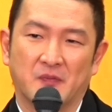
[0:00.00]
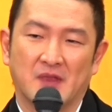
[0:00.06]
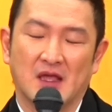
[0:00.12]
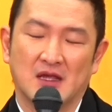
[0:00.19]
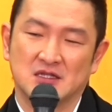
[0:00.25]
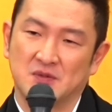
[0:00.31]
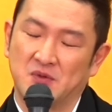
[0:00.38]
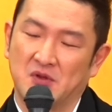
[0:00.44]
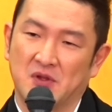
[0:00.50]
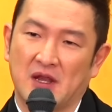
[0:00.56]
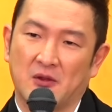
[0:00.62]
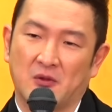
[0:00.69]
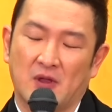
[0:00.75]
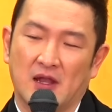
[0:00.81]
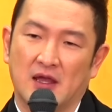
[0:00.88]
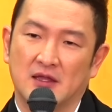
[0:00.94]
大丈夫なの
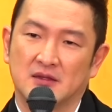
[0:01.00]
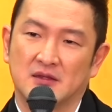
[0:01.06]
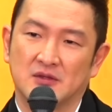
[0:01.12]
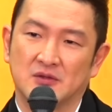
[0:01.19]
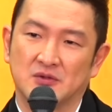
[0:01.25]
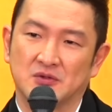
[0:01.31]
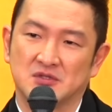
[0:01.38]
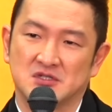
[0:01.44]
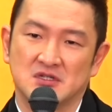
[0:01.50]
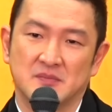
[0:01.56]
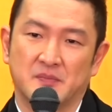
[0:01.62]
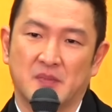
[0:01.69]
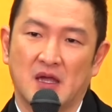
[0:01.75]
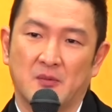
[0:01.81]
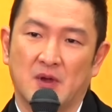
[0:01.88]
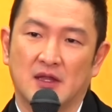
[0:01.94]
かなっていう心
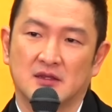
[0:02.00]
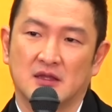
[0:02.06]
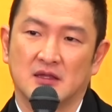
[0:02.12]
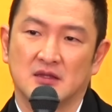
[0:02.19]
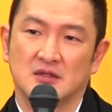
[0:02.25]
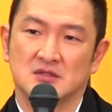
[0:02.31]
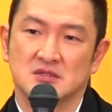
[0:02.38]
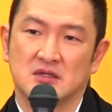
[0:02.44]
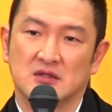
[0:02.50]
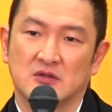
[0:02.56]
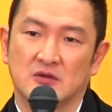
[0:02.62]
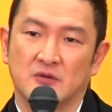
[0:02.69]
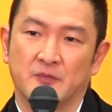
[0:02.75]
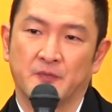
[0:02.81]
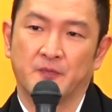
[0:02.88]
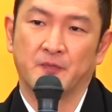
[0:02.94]
配もあったんですけ
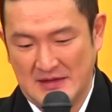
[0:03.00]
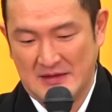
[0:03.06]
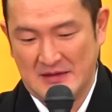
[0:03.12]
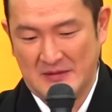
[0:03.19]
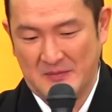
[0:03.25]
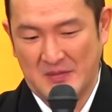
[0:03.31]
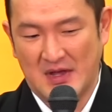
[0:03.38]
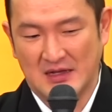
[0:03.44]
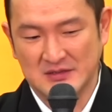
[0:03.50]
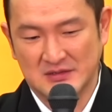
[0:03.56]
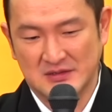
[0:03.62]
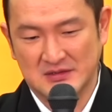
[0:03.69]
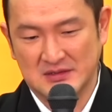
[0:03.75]
どまあ